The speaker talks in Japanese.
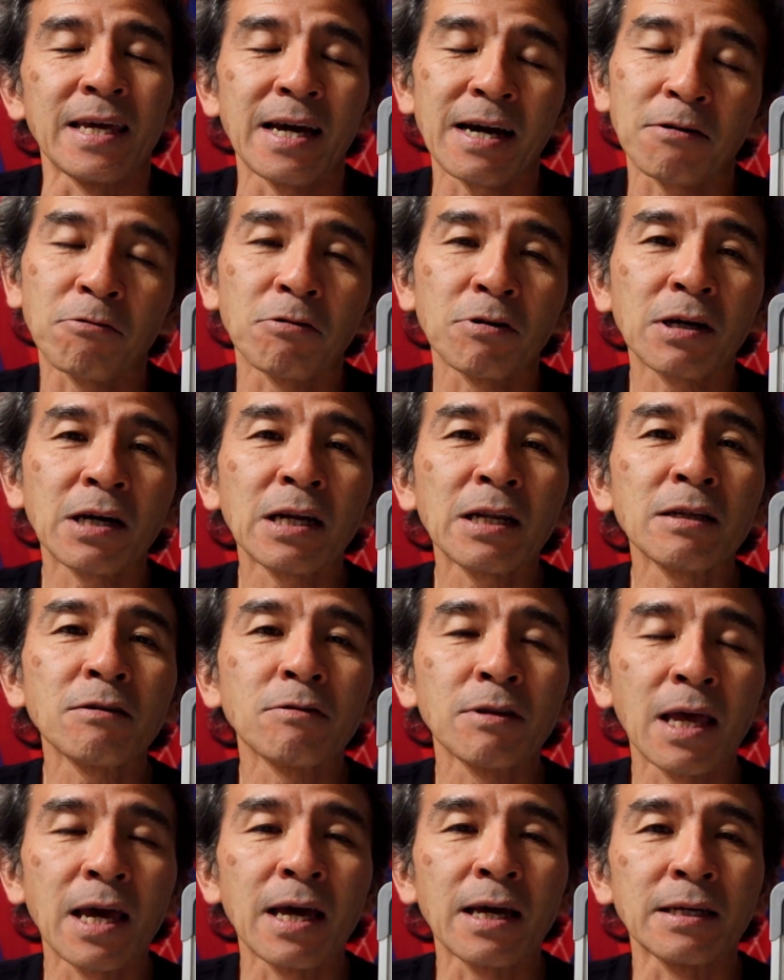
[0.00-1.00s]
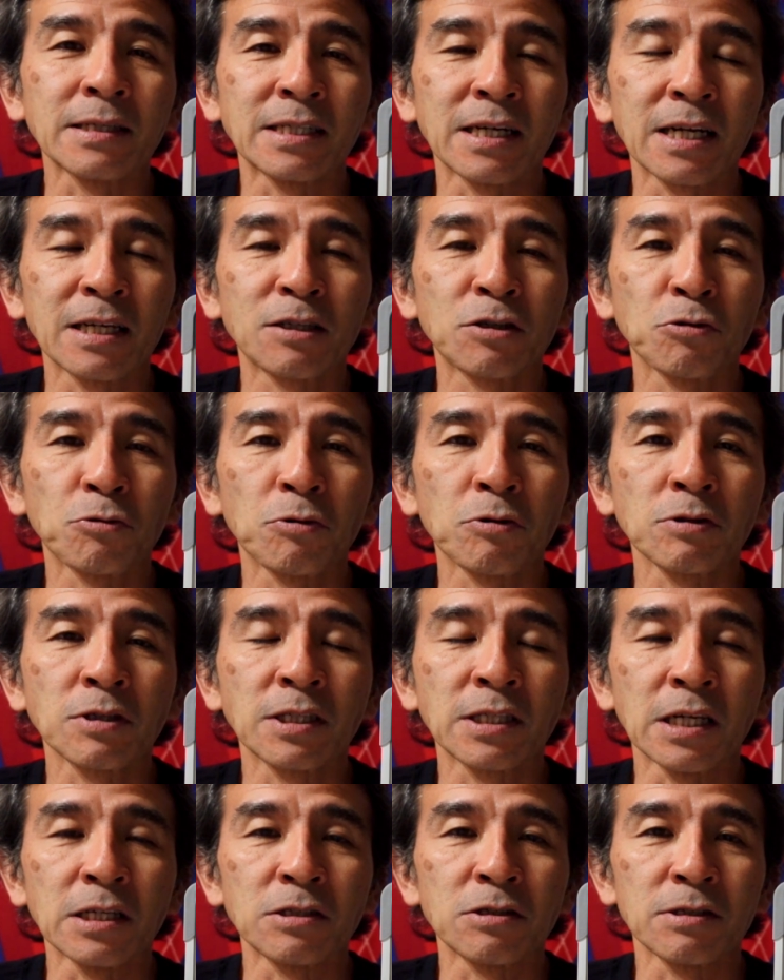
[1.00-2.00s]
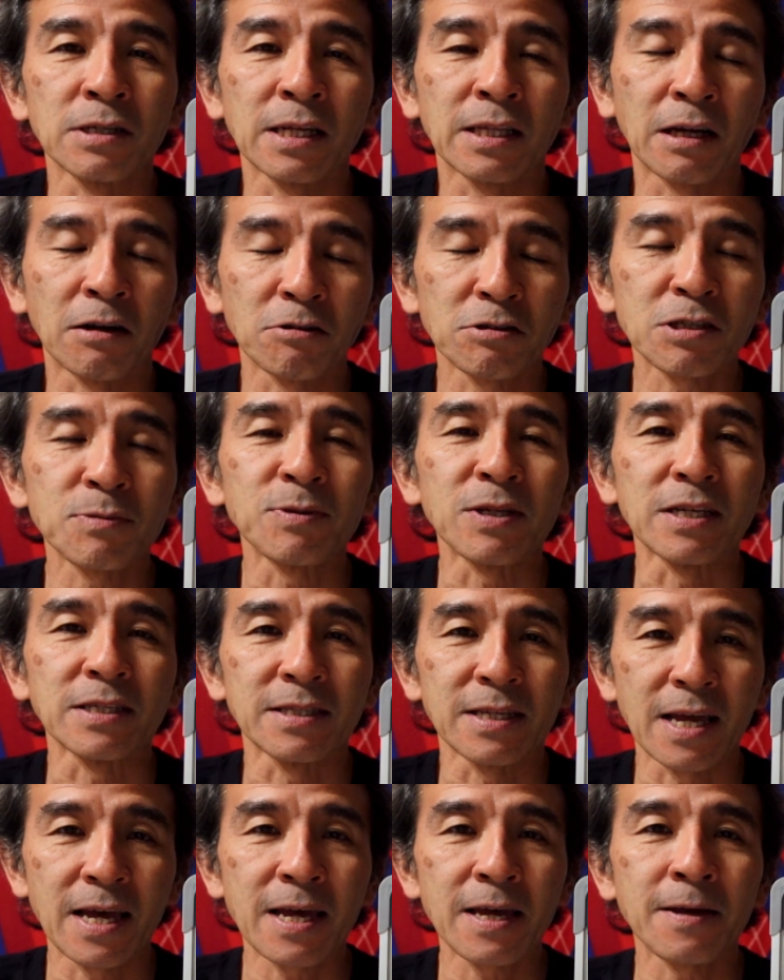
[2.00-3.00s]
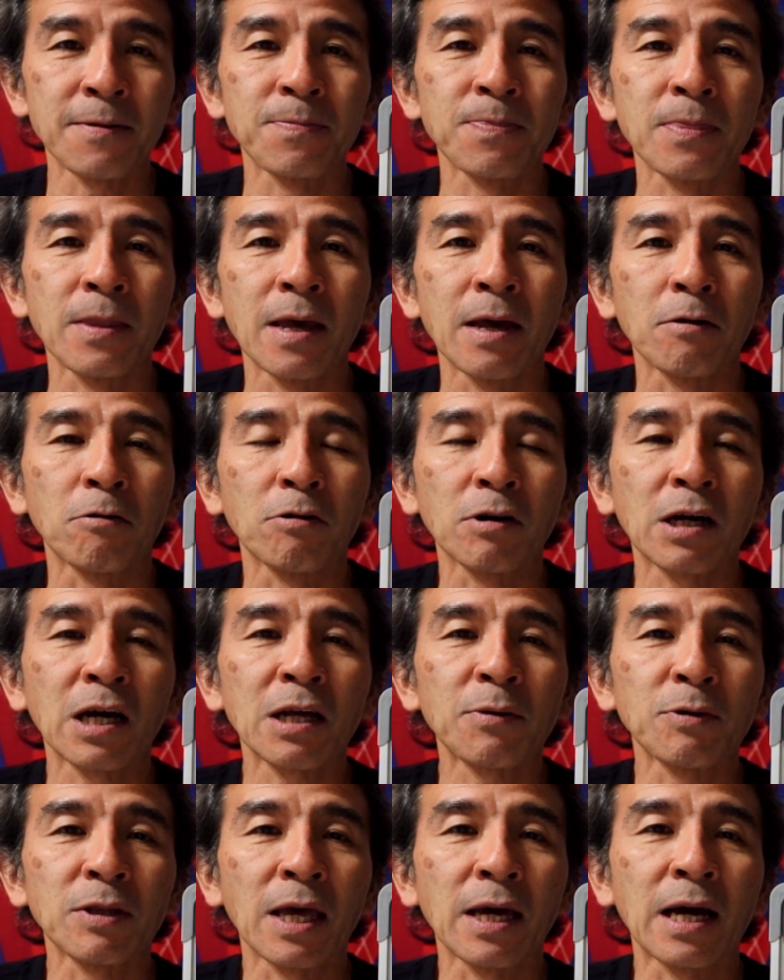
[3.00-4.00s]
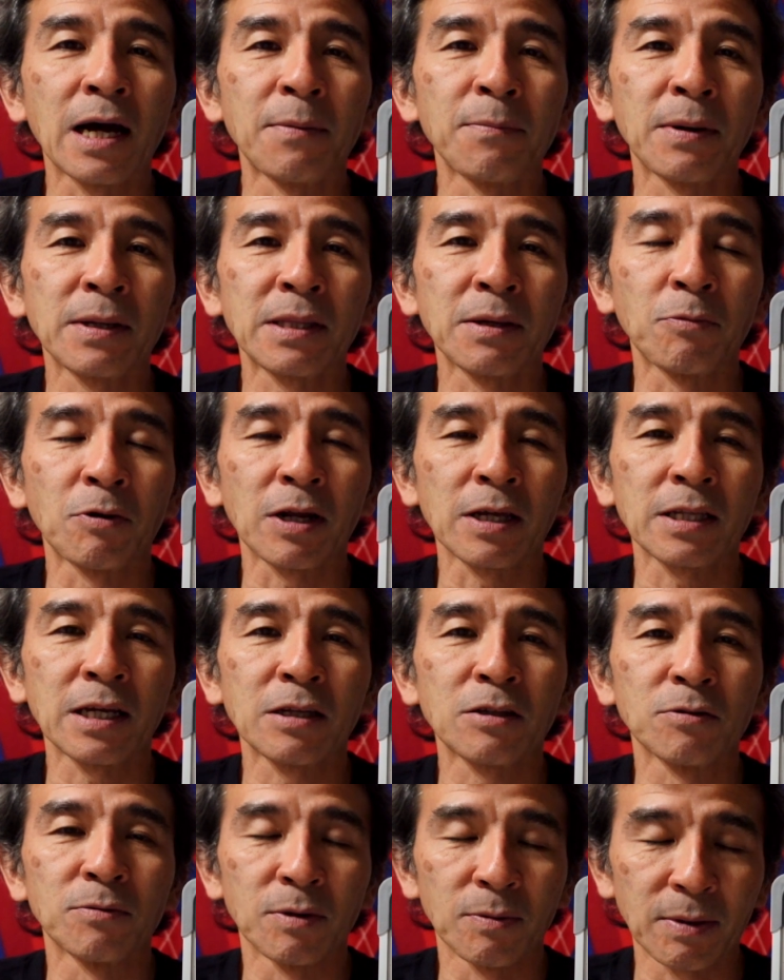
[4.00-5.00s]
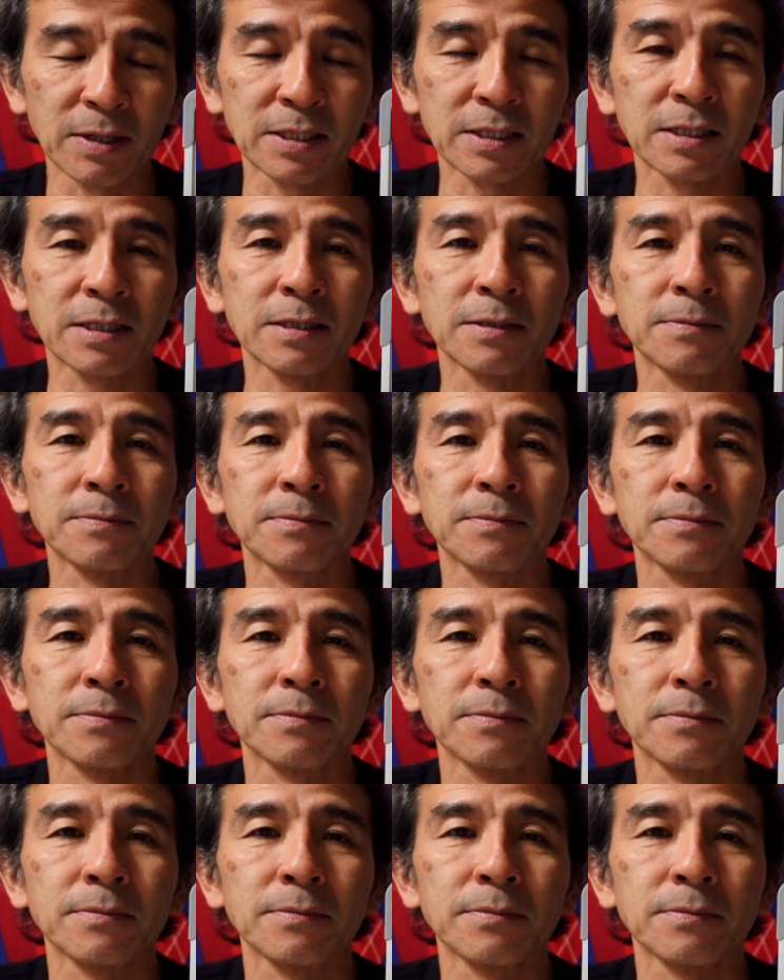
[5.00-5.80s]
いや、これからのね、ジャレット・ウォルス選手ね、楽しみですね。これからもね、頑張ってもらいたいと思います。